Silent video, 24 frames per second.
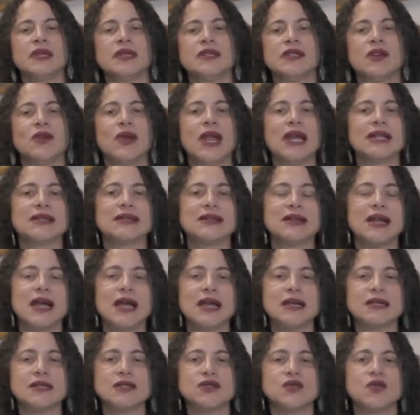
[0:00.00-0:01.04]
Então lá
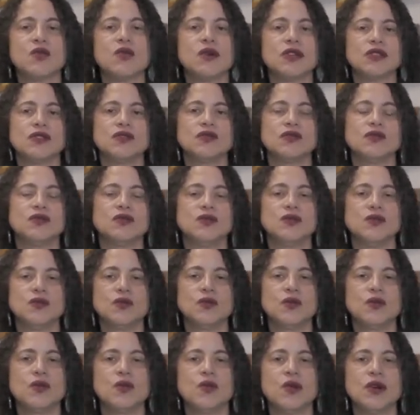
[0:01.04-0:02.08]
atrás,
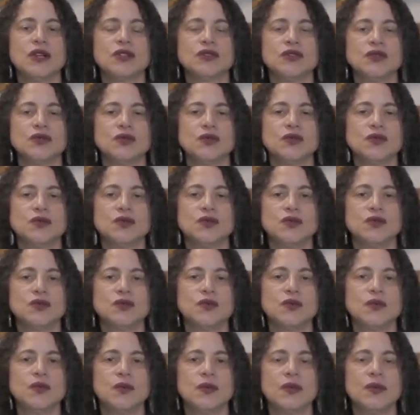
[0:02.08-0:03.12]
quando
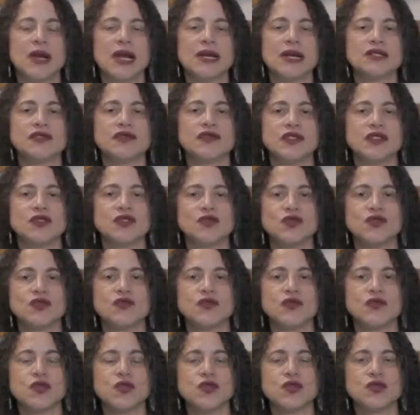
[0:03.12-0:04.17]
quando Marx fez um
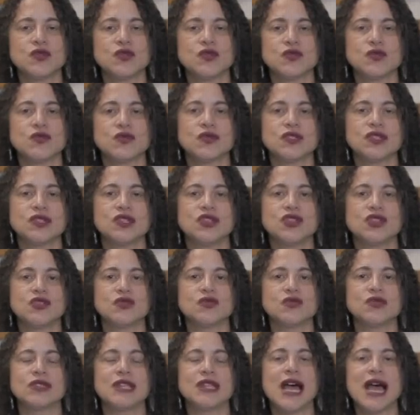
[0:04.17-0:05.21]
esforço de
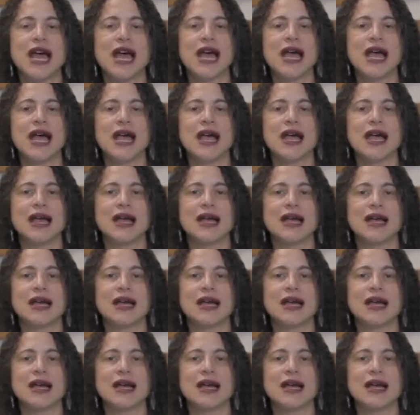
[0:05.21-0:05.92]
estudar